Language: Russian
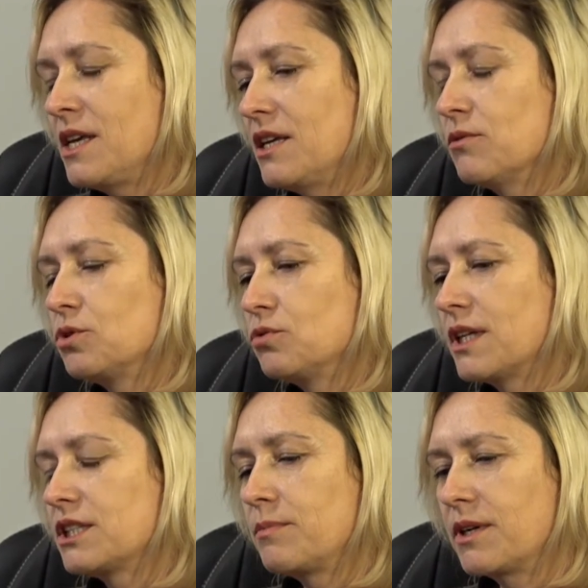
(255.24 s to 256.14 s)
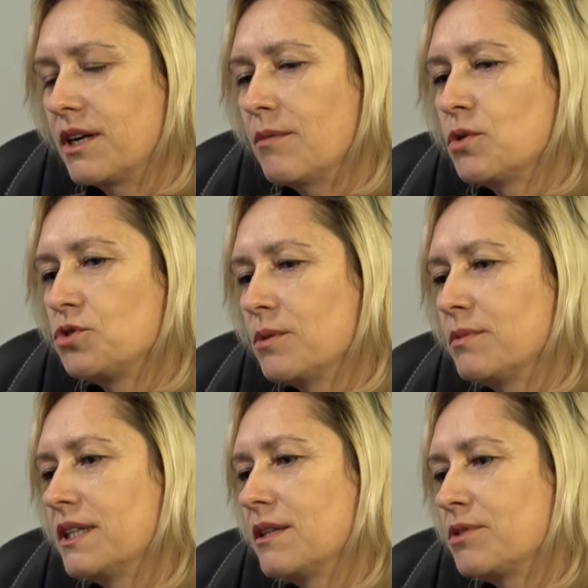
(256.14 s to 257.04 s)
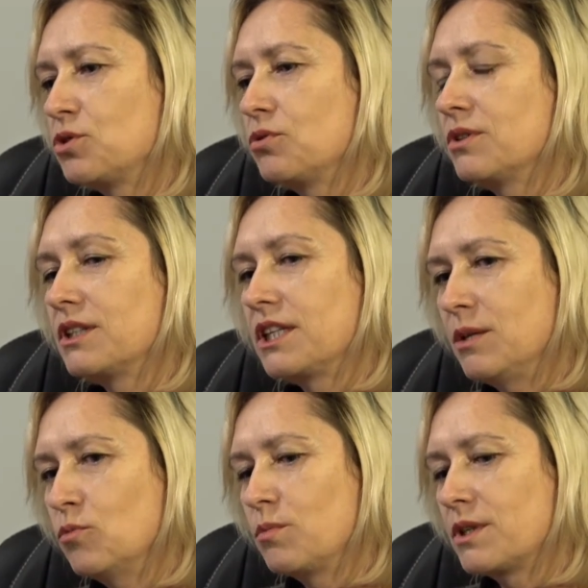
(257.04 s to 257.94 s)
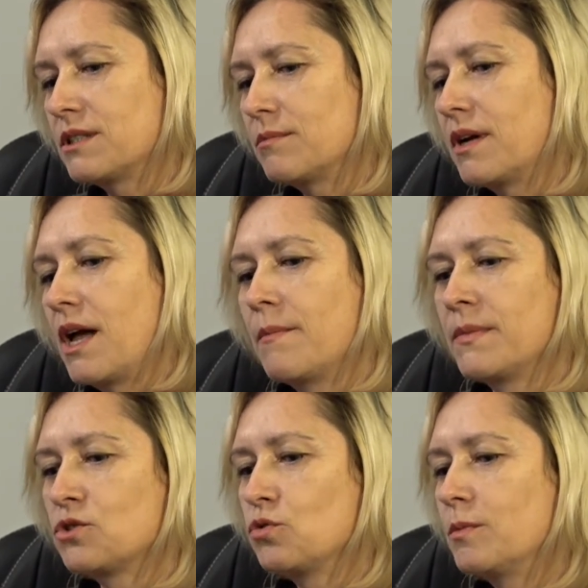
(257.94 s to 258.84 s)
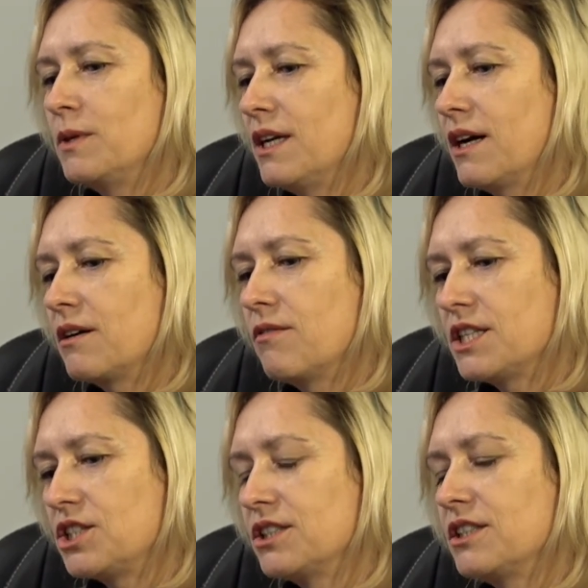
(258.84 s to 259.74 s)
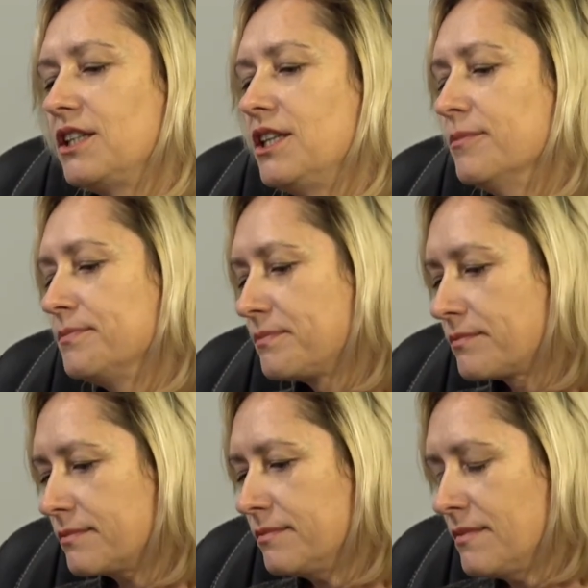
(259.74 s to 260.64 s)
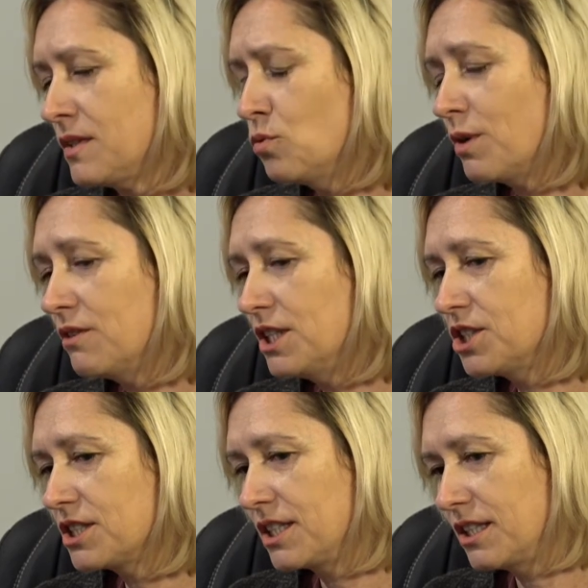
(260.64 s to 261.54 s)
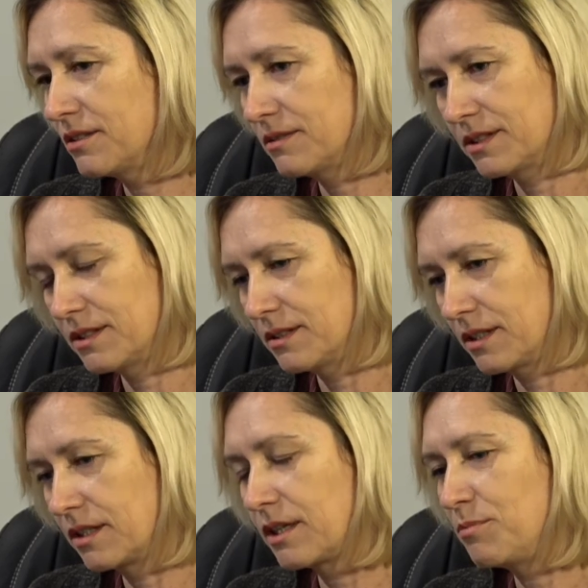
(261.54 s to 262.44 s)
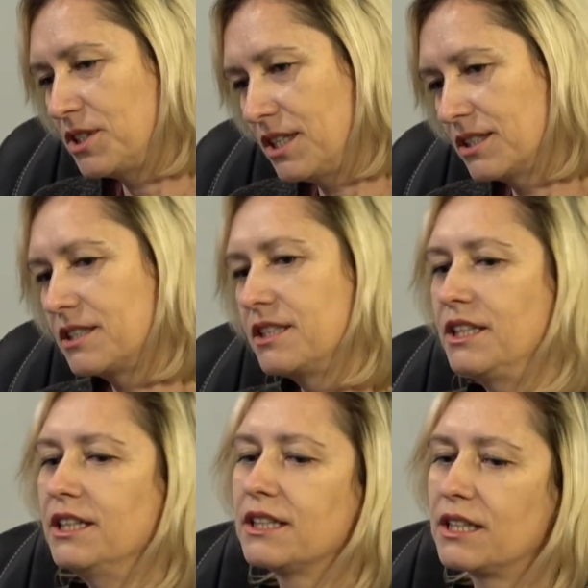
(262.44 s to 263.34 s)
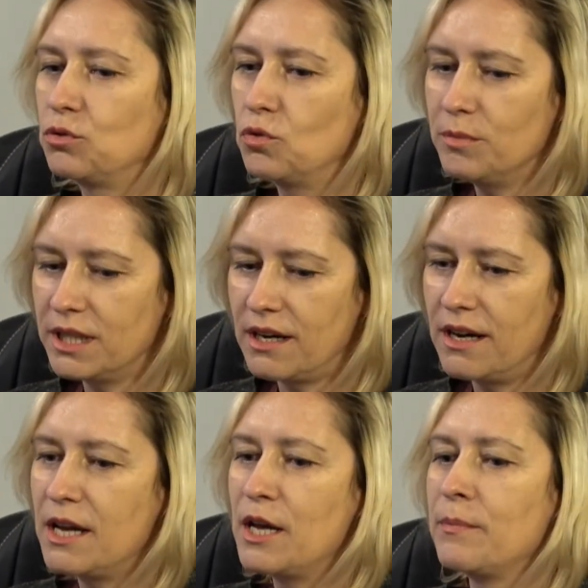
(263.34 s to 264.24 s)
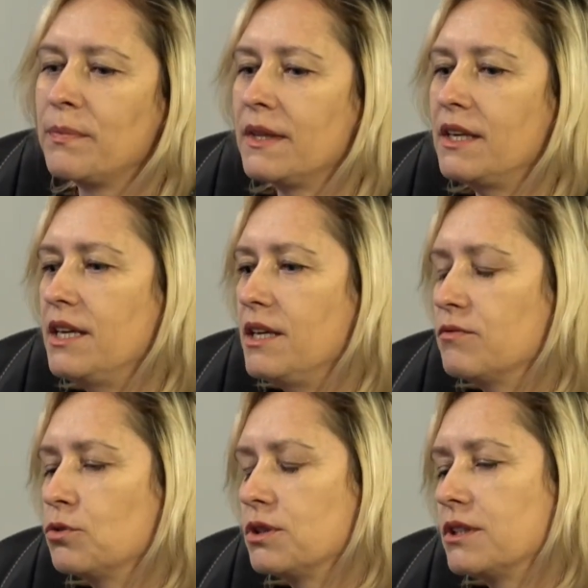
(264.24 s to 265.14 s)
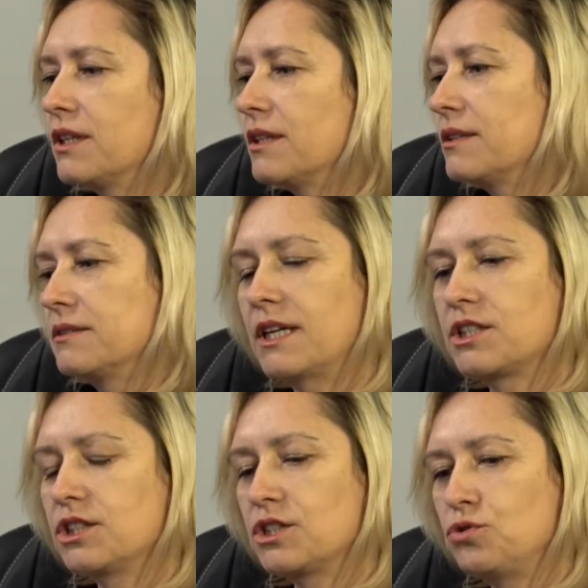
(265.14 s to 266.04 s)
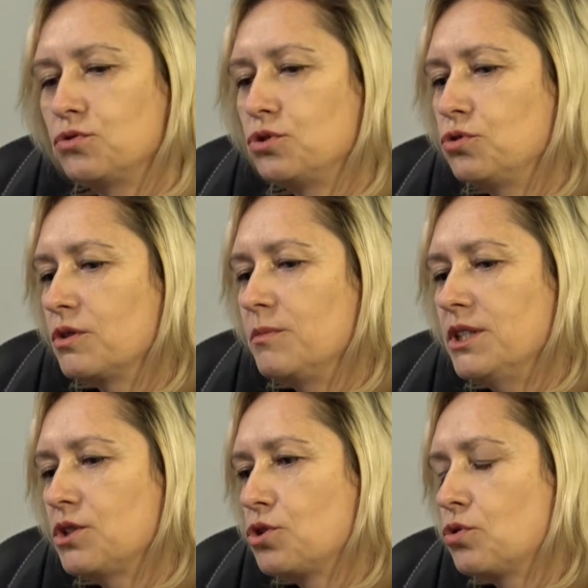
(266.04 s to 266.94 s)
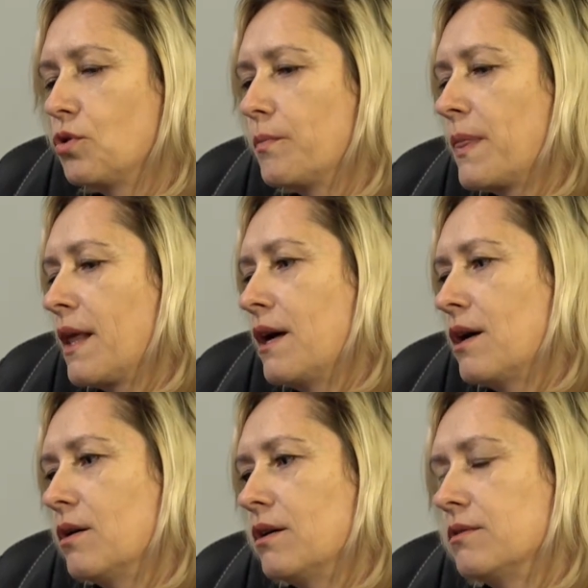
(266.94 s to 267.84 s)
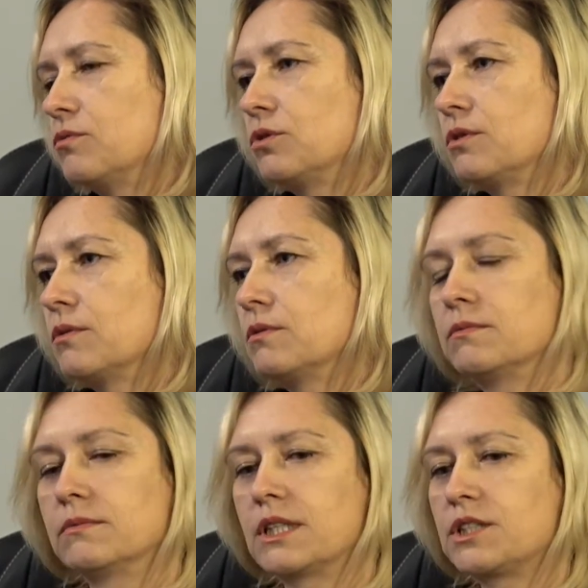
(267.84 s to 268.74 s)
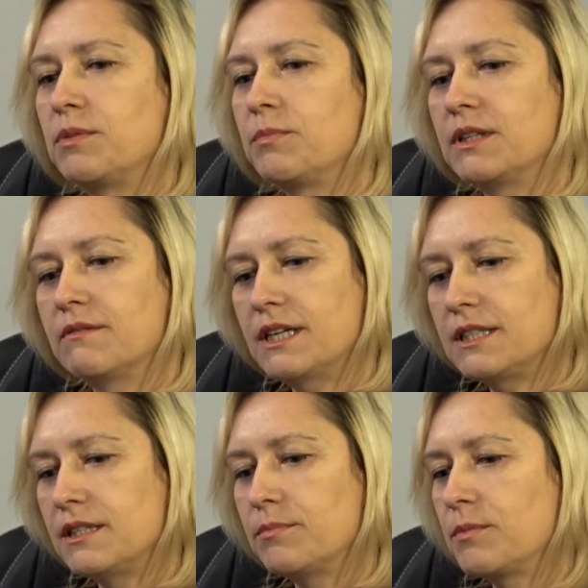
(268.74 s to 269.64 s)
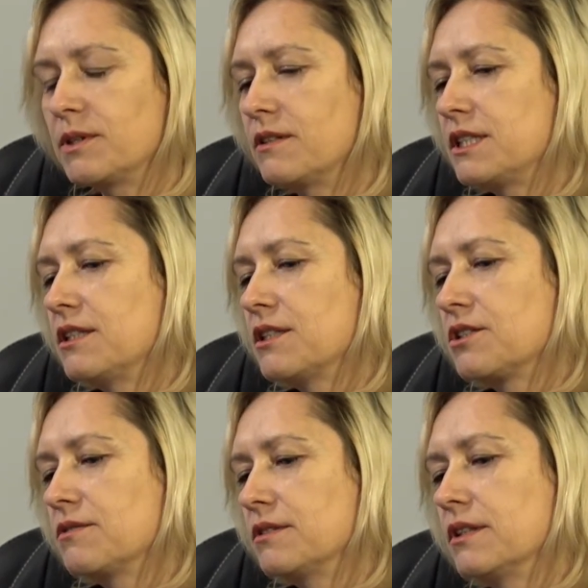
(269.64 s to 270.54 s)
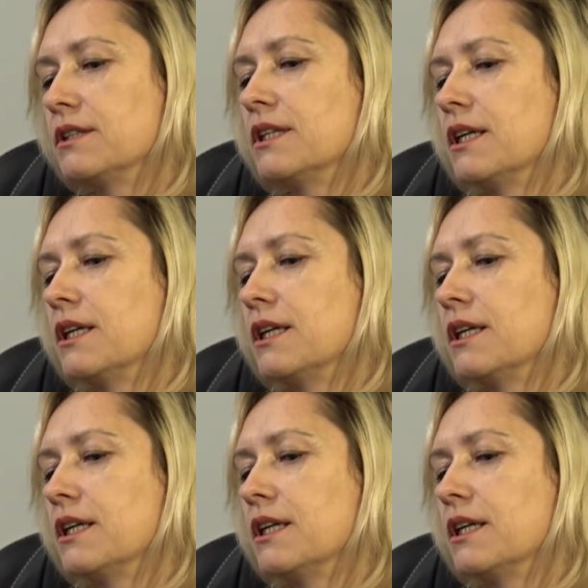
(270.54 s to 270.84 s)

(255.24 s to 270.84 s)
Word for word: И вот у наша программа учебная, она построена таким образом, чтобы были охвачены и управленческие э, компетенции, и экономика. И вот а, также хочу еще отметить, что а, вот э, наши преподаватели, преподаватели нашего,